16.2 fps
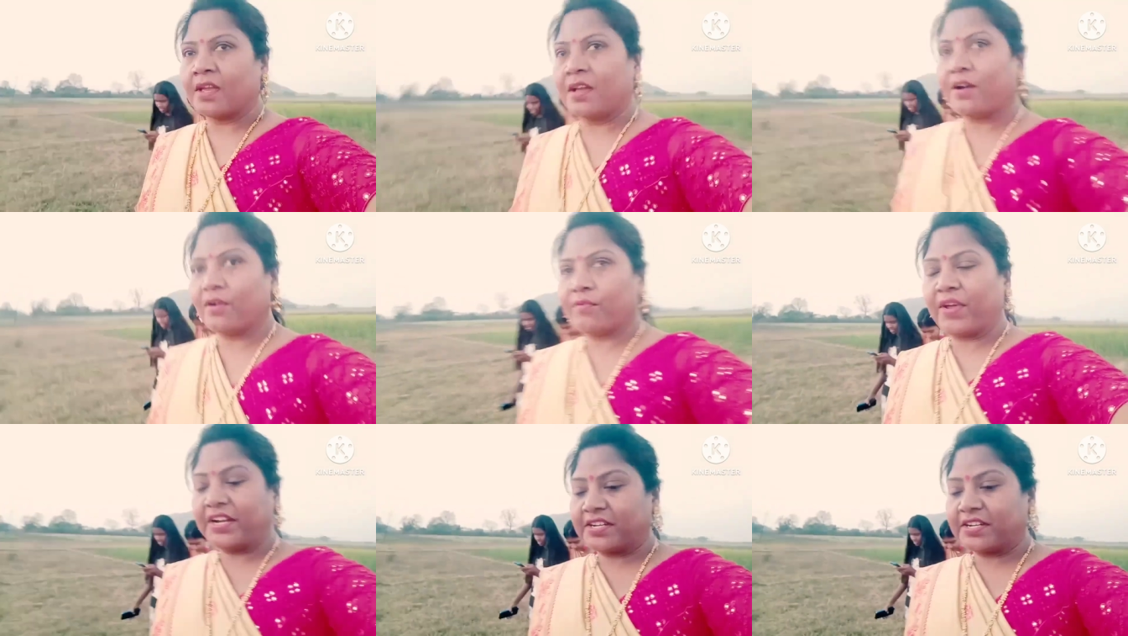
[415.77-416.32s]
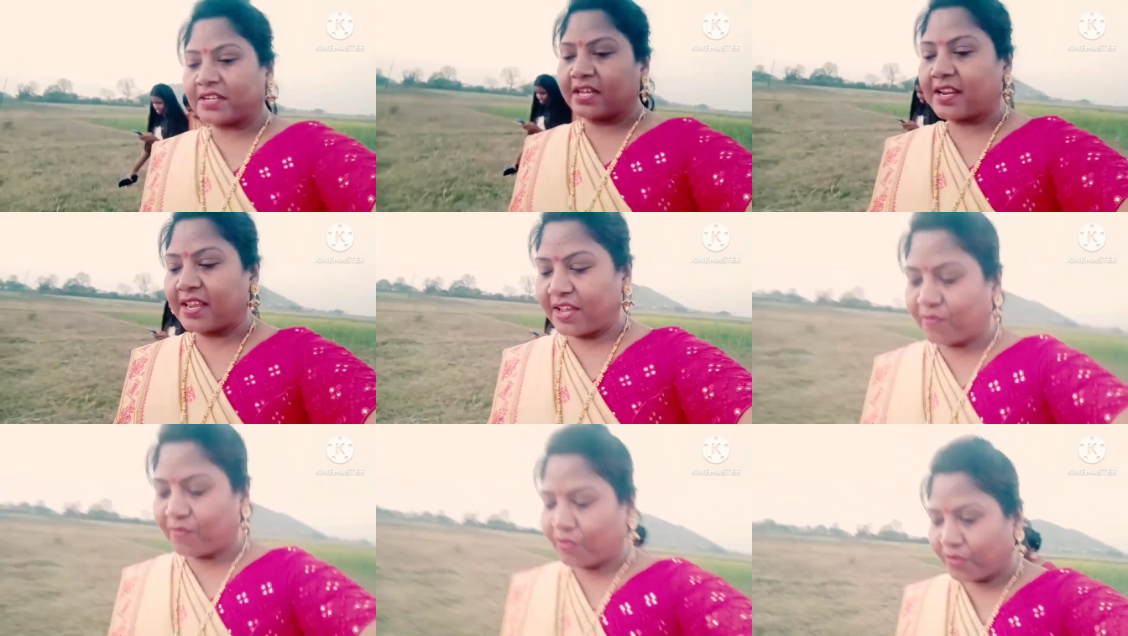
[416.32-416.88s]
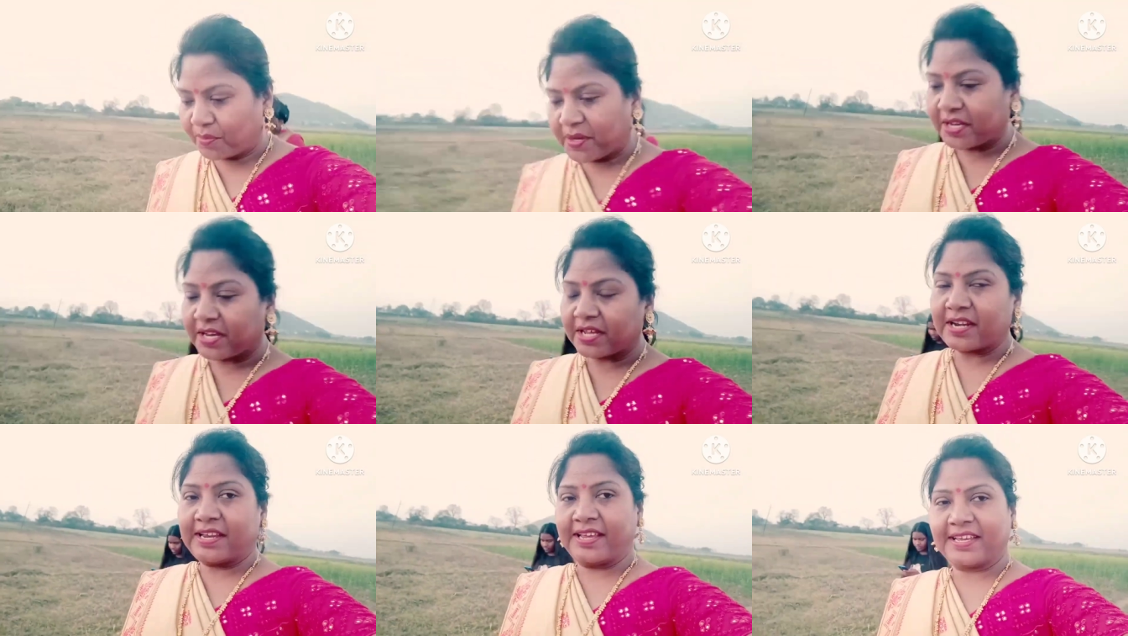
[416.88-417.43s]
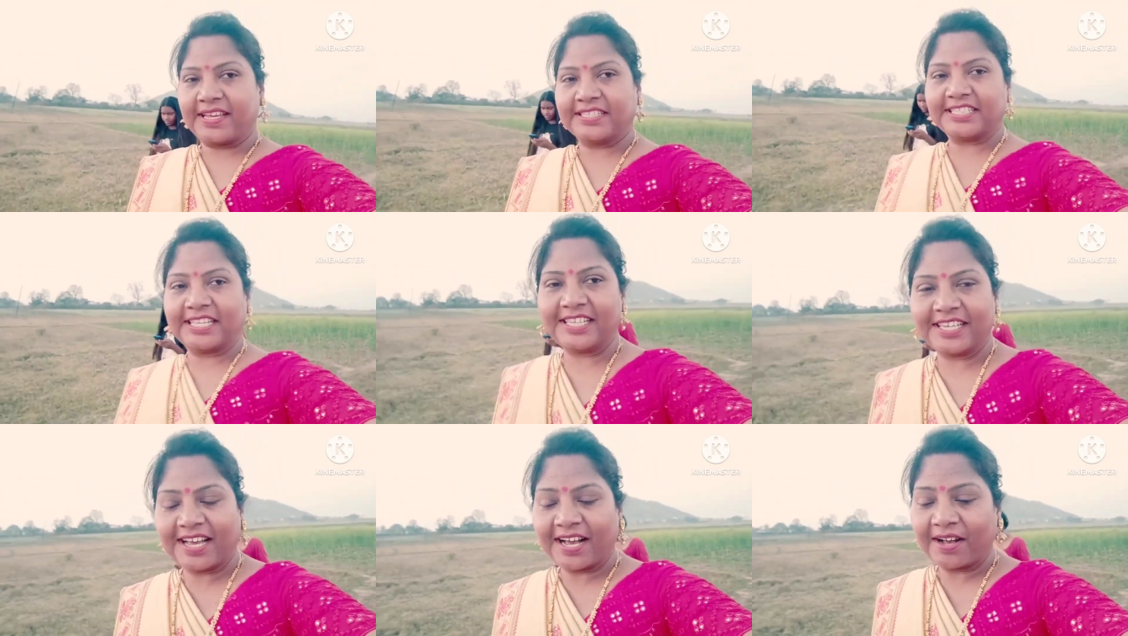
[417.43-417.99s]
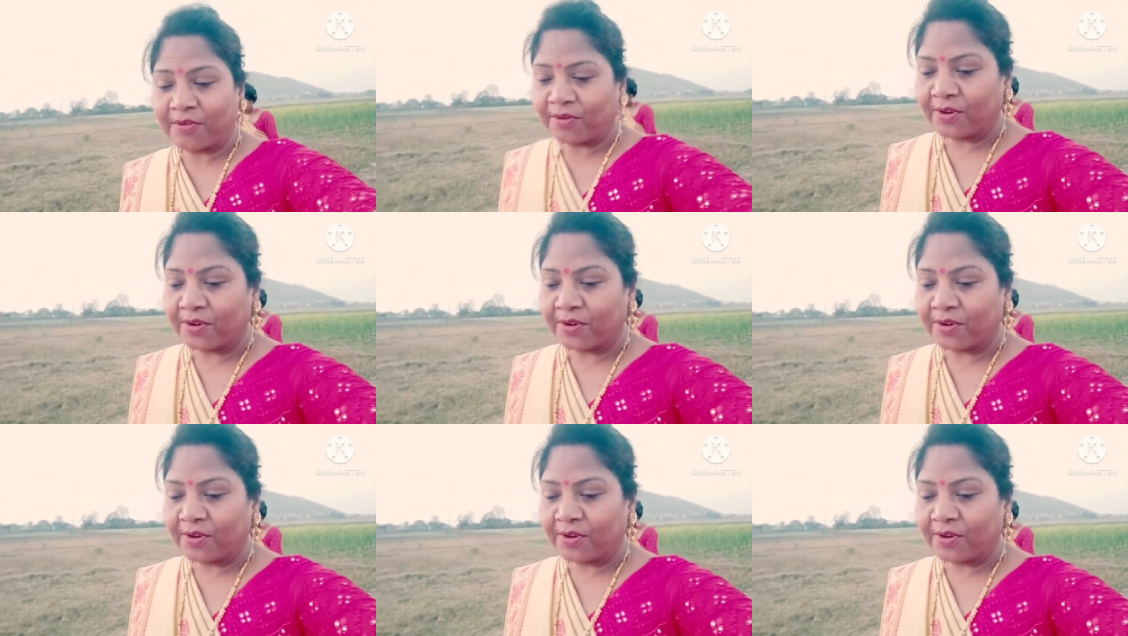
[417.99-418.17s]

और वेट कर रही है फ़ोन भी कर रही है कि जल्दी आओ